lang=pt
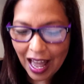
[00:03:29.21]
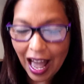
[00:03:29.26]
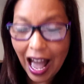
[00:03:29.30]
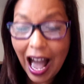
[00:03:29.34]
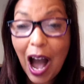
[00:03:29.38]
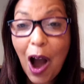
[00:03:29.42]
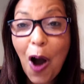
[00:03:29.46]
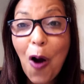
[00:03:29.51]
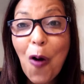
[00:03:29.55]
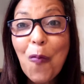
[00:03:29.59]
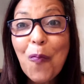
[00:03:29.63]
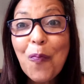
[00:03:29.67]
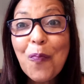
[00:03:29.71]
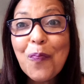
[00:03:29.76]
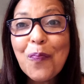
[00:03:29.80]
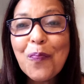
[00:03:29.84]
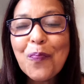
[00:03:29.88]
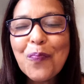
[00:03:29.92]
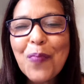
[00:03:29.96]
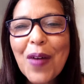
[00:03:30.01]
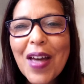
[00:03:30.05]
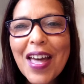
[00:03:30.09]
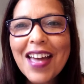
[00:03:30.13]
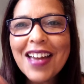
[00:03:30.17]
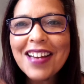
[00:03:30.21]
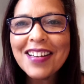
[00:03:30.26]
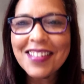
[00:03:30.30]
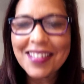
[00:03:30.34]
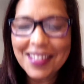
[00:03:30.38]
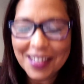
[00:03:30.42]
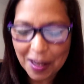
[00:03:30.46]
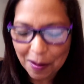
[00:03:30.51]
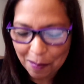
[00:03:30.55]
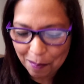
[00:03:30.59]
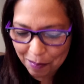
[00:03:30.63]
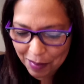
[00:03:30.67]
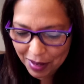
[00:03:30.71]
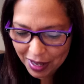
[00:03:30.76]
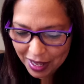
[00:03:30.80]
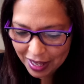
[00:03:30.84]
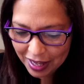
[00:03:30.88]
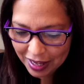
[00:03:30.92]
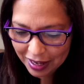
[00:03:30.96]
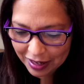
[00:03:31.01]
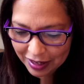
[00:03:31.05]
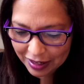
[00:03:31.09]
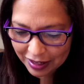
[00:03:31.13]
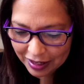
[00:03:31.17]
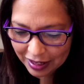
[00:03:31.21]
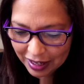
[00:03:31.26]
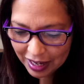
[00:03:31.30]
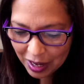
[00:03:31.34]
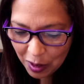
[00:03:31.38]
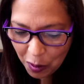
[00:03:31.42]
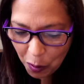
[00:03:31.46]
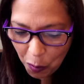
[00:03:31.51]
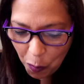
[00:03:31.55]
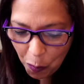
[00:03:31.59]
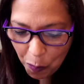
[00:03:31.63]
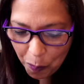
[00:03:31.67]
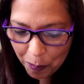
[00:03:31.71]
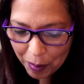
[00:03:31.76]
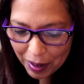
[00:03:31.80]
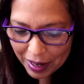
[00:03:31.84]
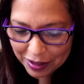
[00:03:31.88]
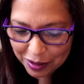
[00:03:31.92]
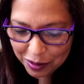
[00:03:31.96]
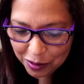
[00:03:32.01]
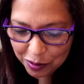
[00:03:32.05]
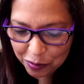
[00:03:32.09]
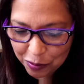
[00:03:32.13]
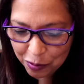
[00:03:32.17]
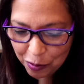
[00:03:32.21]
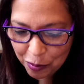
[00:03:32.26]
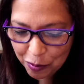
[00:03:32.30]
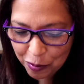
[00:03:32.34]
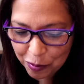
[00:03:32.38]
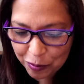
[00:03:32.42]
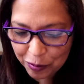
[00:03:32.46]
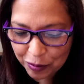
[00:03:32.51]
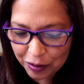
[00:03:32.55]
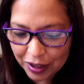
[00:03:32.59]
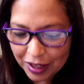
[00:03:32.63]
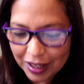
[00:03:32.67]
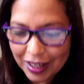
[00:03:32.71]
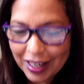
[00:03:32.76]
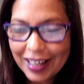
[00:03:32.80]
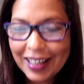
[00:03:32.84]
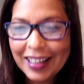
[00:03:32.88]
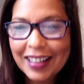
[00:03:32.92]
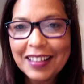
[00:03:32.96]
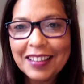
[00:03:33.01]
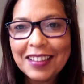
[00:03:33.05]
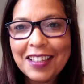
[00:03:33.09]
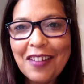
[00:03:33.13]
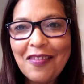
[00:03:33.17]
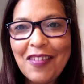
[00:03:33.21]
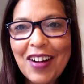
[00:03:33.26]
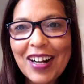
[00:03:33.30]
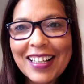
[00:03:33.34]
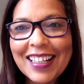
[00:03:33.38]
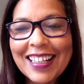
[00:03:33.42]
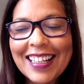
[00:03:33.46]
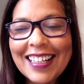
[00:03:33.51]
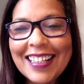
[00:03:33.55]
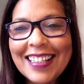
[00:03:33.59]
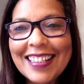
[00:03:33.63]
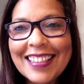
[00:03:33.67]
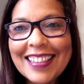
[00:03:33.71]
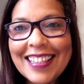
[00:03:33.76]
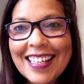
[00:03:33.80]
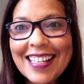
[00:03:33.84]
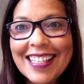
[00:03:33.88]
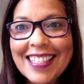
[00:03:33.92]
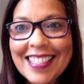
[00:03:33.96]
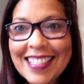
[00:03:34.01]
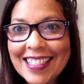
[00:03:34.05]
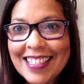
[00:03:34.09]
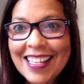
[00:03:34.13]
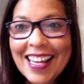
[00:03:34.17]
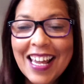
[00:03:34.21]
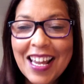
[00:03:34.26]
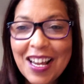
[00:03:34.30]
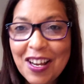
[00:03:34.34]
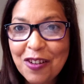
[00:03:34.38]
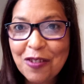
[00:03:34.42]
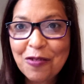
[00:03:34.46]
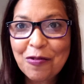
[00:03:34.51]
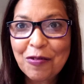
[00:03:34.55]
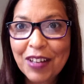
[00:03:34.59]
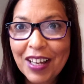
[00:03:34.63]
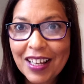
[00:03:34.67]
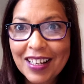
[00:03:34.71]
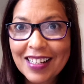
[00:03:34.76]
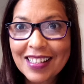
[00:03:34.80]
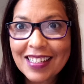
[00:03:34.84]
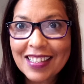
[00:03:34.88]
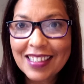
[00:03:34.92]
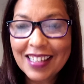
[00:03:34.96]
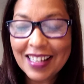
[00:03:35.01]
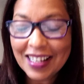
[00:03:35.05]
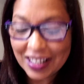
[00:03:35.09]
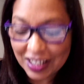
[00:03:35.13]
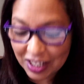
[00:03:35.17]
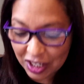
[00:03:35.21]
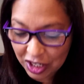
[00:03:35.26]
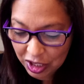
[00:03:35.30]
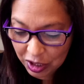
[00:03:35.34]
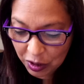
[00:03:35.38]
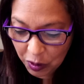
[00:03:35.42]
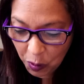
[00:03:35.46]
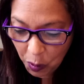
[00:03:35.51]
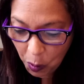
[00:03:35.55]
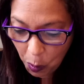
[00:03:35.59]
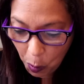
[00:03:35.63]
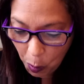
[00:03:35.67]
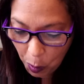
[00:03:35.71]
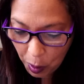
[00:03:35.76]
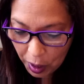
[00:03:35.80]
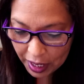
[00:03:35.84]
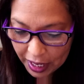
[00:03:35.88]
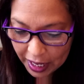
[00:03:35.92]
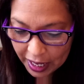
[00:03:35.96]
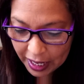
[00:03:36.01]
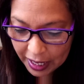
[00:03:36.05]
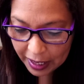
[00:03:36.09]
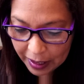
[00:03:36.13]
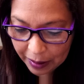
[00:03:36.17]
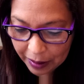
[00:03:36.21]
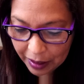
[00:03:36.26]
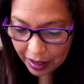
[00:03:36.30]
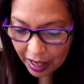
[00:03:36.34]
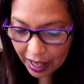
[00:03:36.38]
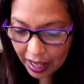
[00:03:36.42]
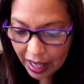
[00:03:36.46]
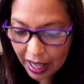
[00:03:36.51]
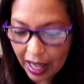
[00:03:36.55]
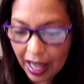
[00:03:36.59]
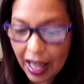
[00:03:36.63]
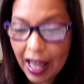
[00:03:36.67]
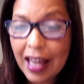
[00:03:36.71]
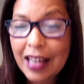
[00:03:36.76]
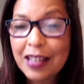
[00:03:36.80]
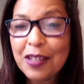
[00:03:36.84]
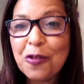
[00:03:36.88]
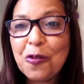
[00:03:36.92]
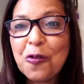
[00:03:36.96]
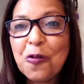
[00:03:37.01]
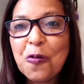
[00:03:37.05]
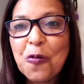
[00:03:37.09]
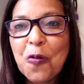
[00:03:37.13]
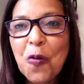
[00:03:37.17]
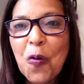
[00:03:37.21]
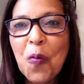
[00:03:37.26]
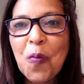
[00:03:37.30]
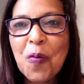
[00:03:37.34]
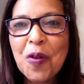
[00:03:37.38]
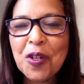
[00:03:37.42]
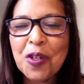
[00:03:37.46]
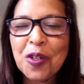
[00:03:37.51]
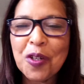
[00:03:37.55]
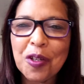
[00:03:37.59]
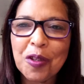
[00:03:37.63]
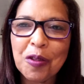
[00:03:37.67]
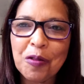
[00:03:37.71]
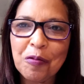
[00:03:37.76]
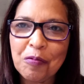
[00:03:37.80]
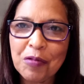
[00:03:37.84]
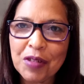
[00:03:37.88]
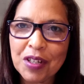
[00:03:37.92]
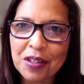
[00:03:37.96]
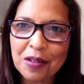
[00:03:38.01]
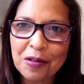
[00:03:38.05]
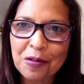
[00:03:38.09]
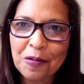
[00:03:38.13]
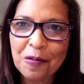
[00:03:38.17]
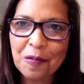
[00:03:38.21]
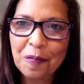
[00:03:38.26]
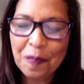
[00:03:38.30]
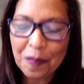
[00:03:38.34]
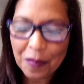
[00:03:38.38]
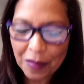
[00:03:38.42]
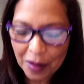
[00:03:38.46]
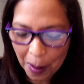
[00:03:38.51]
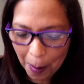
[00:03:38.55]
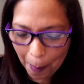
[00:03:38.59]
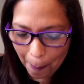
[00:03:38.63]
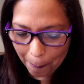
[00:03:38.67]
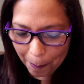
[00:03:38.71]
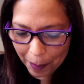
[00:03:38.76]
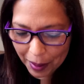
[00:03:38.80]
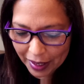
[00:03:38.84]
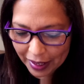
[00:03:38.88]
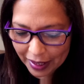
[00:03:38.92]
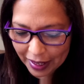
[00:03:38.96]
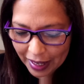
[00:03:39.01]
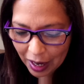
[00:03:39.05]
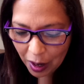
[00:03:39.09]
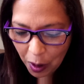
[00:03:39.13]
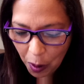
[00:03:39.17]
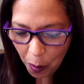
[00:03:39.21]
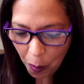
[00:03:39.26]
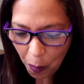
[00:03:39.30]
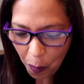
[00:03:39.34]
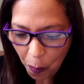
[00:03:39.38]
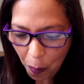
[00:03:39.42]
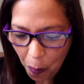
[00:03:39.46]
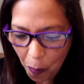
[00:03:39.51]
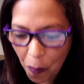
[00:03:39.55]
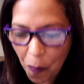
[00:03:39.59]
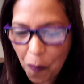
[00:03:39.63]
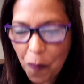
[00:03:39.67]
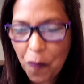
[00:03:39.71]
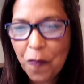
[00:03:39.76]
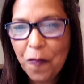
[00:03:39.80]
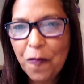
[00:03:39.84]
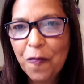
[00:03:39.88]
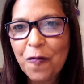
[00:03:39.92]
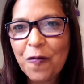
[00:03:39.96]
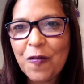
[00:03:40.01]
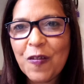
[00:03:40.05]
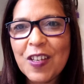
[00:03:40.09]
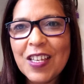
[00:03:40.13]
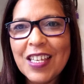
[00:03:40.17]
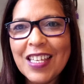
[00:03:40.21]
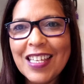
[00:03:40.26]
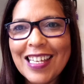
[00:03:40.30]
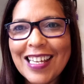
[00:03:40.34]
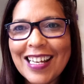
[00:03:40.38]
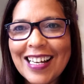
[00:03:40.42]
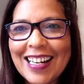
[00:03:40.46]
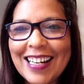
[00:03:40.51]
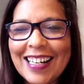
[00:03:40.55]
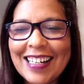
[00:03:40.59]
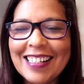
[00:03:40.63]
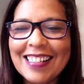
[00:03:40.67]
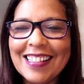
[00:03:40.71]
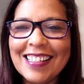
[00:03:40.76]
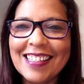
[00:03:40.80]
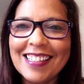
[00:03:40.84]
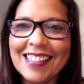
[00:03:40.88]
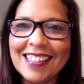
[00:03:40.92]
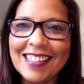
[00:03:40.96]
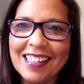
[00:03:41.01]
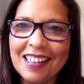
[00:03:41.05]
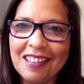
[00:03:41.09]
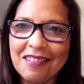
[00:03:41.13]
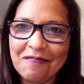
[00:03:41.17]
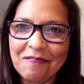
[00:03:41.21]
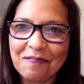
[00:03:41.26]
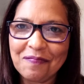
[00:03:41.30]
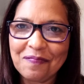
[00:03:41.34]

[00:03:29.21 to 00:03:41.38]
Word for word: Ao perceber o pastor, então aquele desejo que elas têm de correr é substituído pela confiança.